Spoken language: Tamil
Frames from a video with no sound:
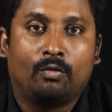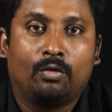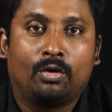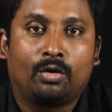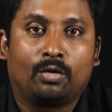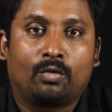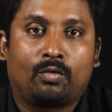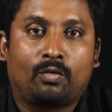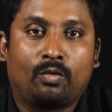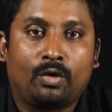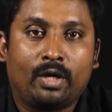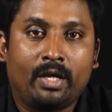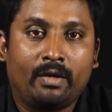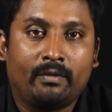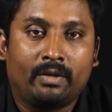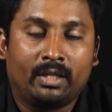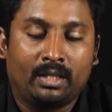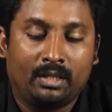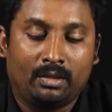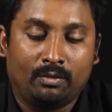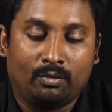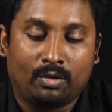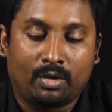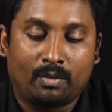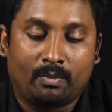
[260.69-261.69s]
ஒரு குடி
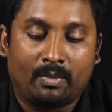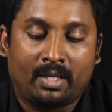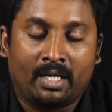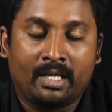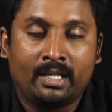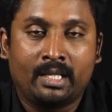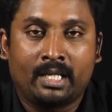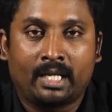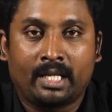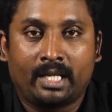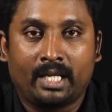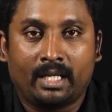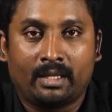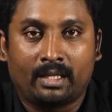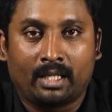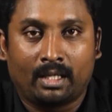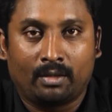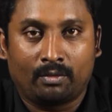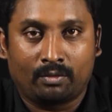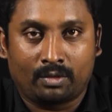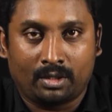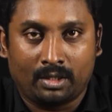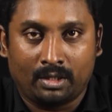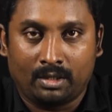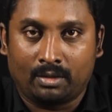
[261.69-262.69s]
வந்து ஒரு மனிதனை எந்த
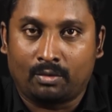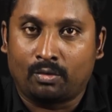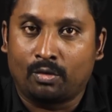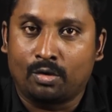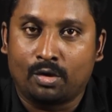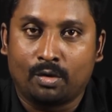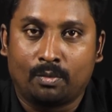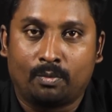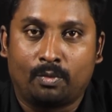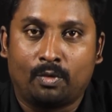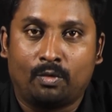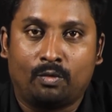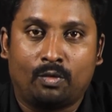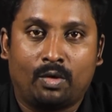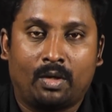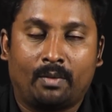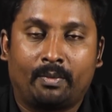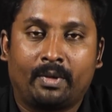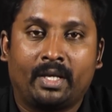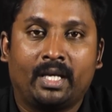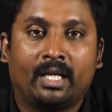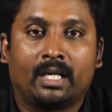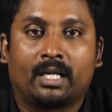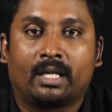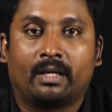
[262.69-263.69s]
அளவுக்கு கொண்டு போவோம்
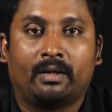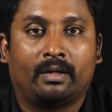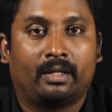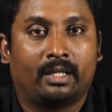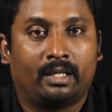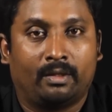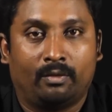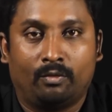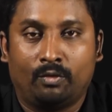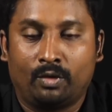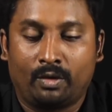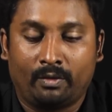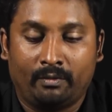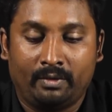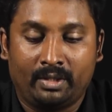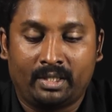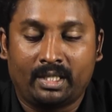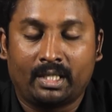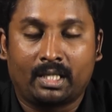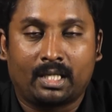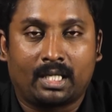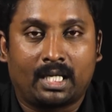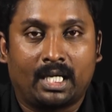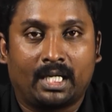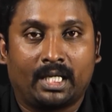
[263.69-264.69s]
அப்படிங்கிற ஒரு
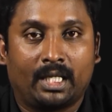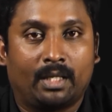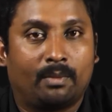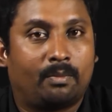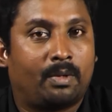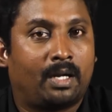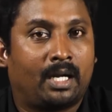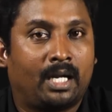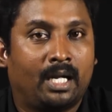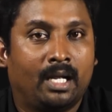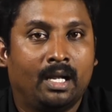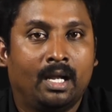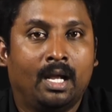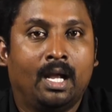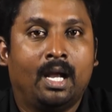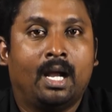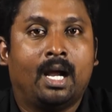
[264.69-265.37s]
விஷயத்தை காட்டியிருப்பாங்க